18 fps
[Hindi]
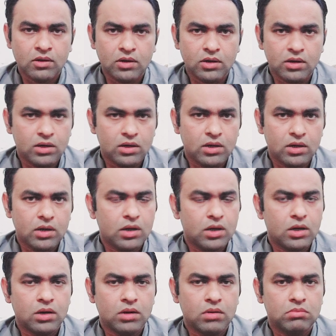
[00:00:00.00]

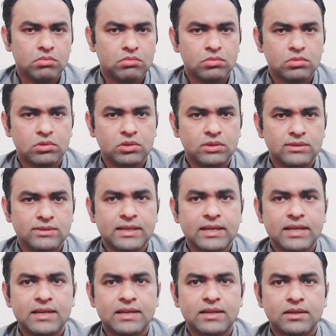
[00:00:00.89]

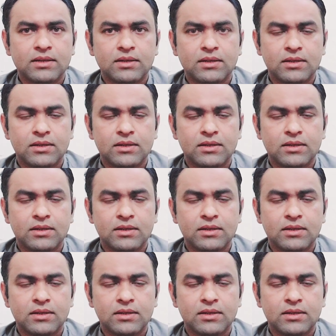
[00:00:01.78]
ये